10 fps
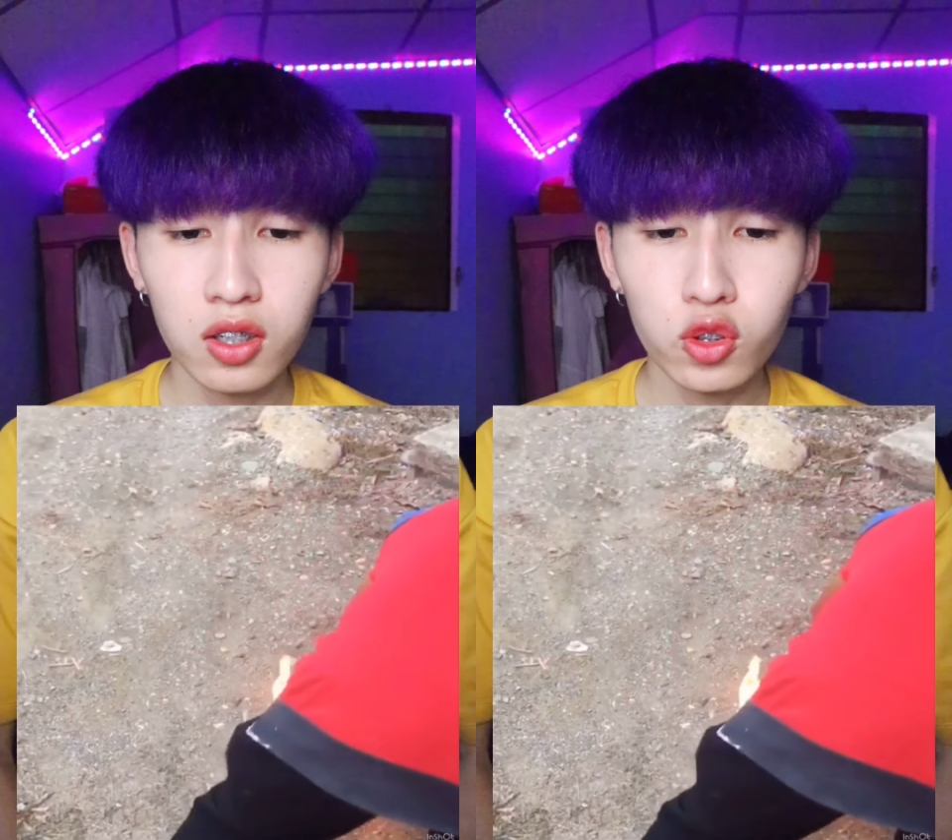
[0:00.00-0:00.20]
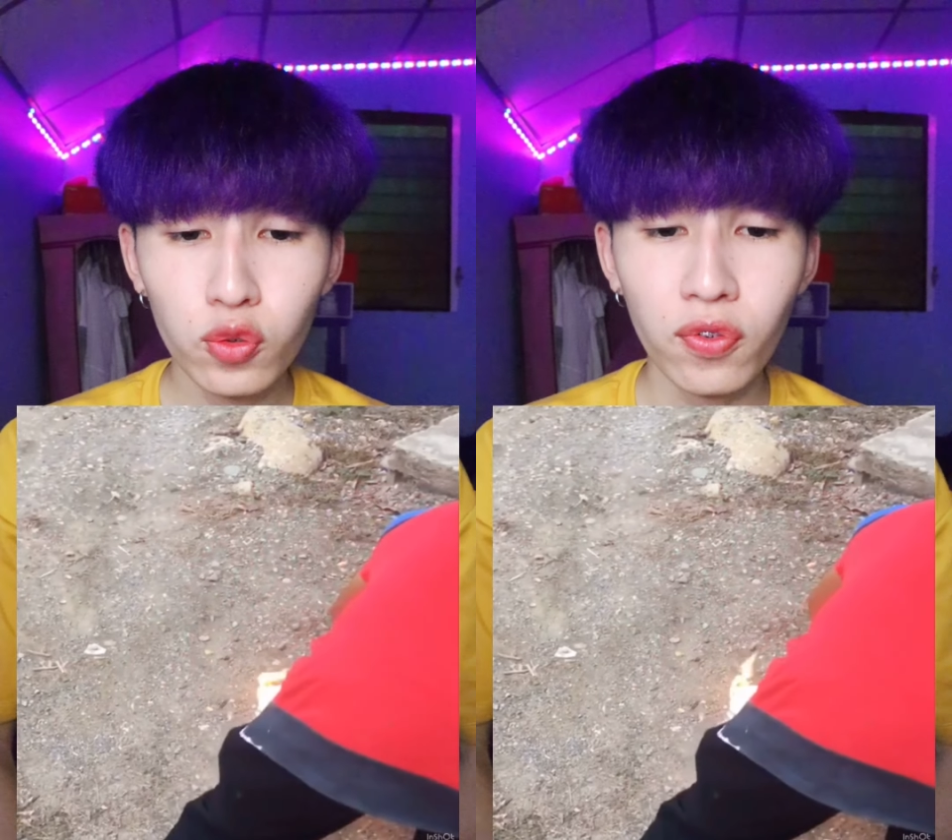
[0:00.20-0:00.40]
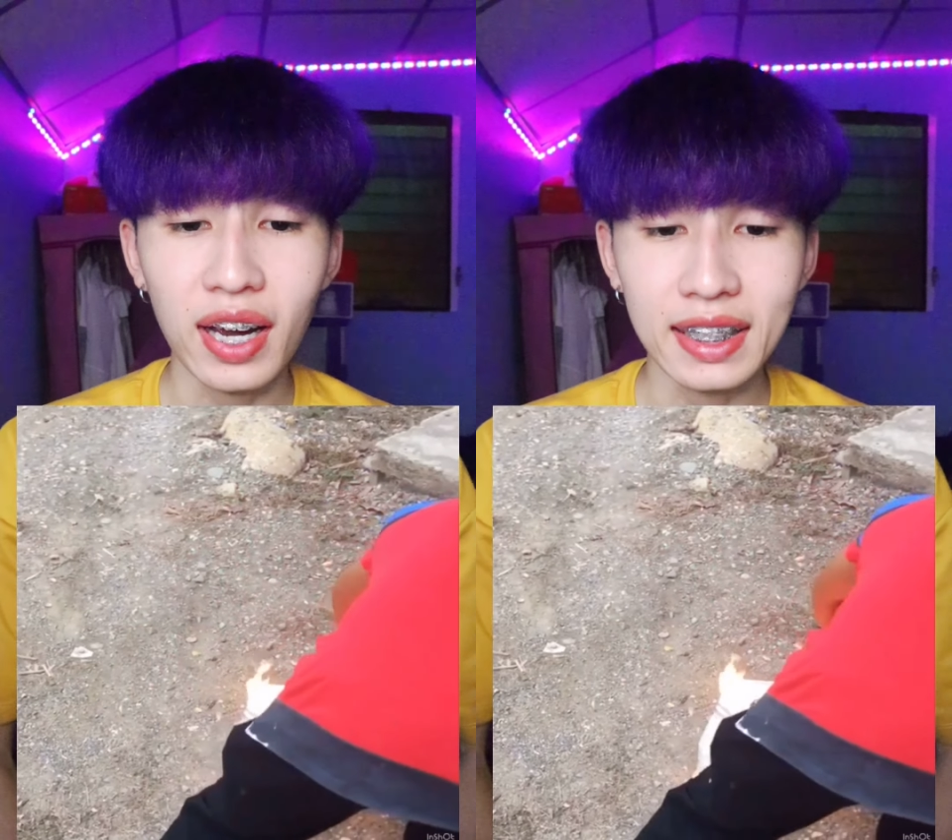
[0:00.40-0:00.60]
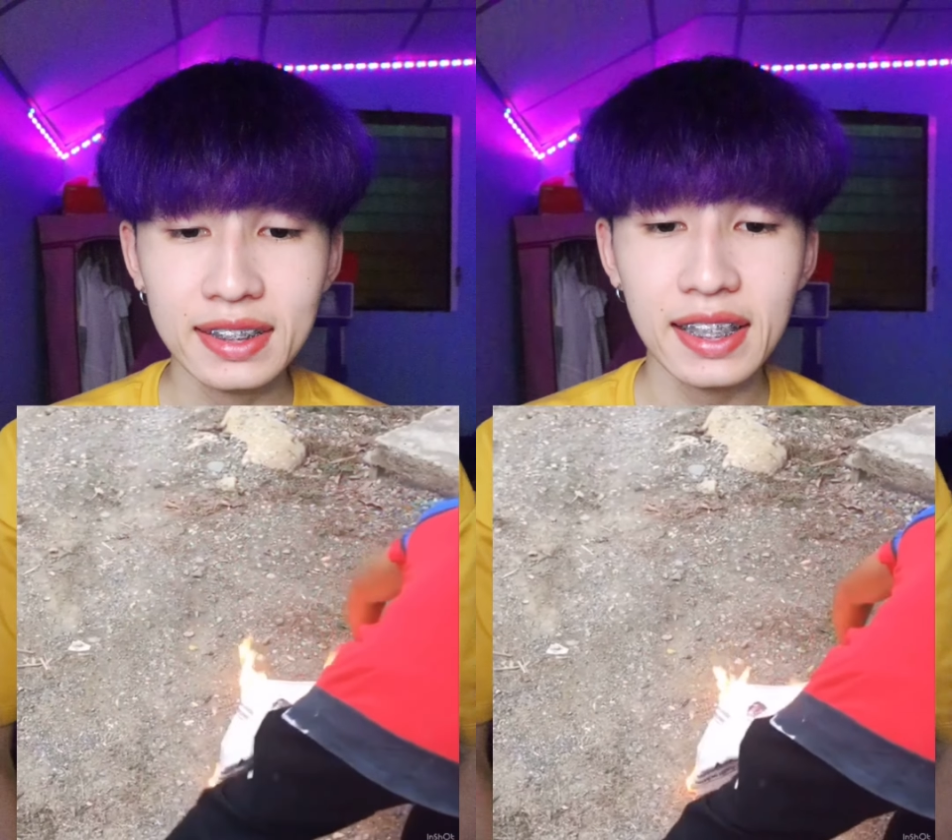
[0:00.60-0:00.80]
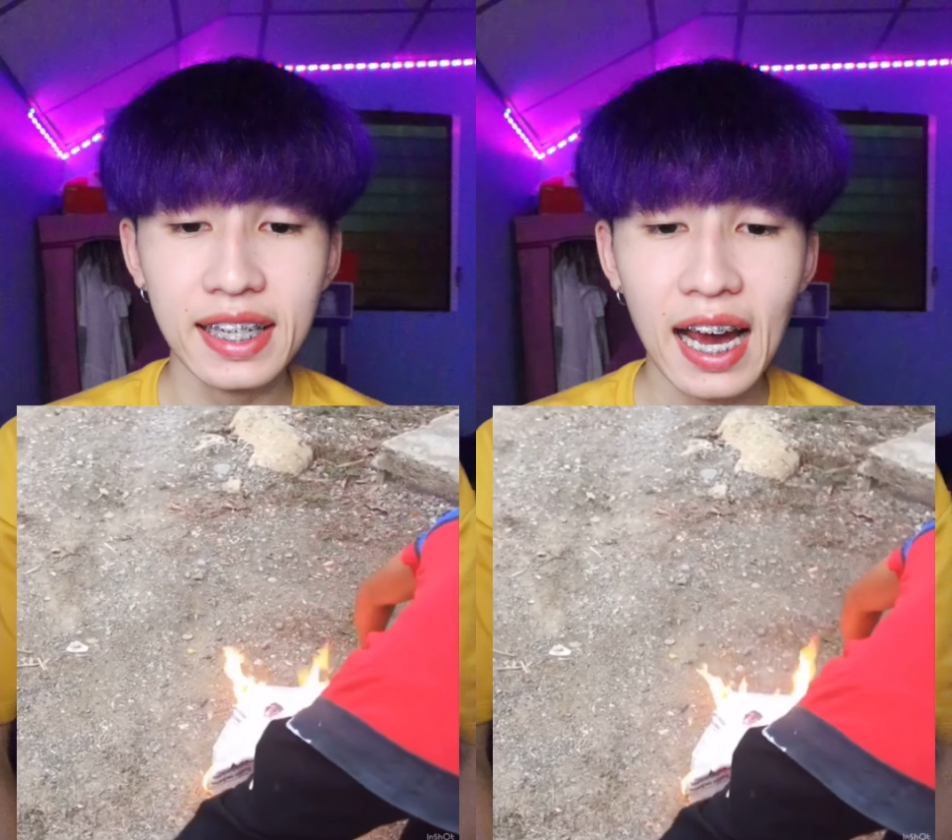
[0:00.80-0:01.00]
จุดไฟทั้ง
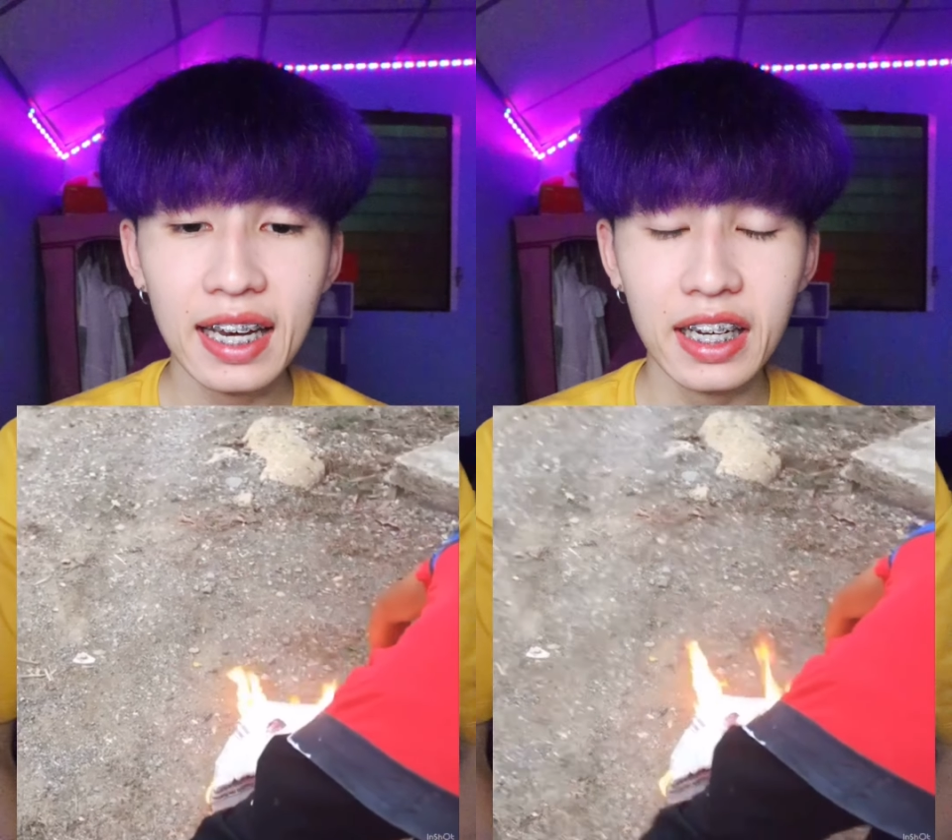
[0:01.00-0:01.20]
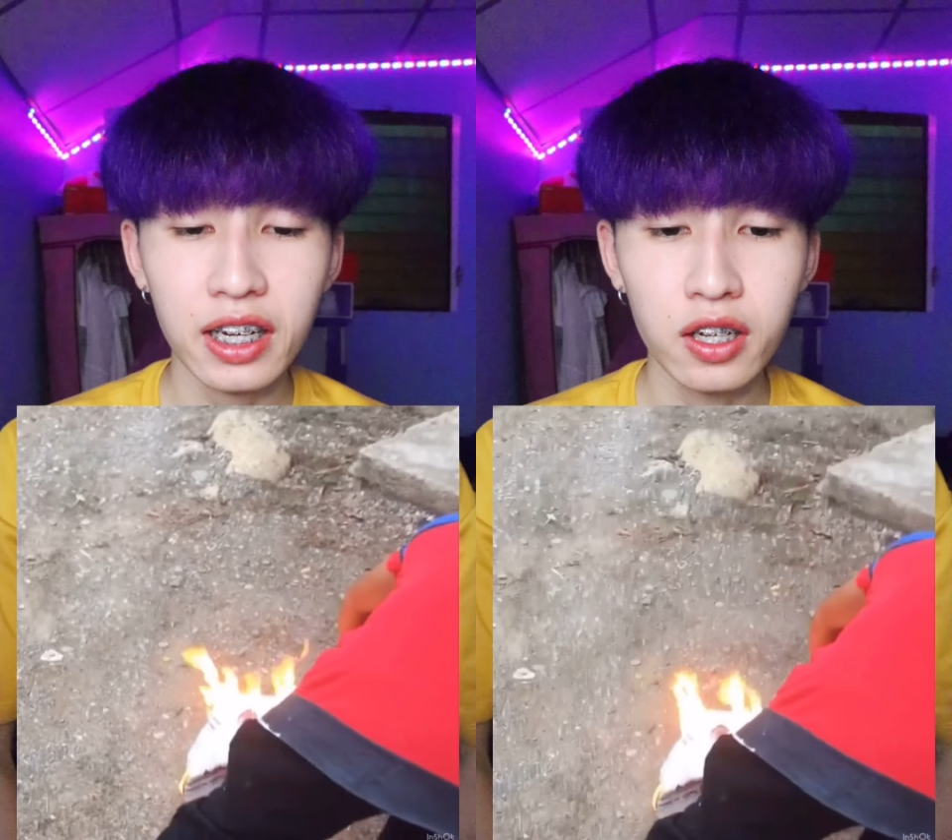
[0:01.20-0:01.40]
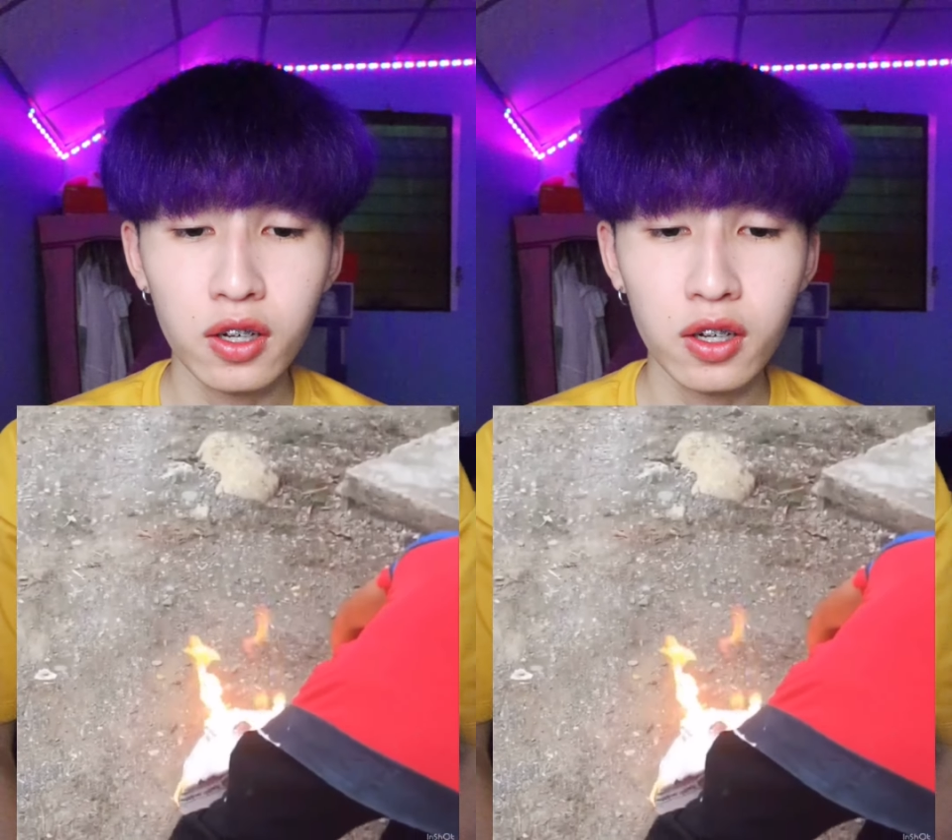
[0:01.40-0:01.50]
4ด้านเลย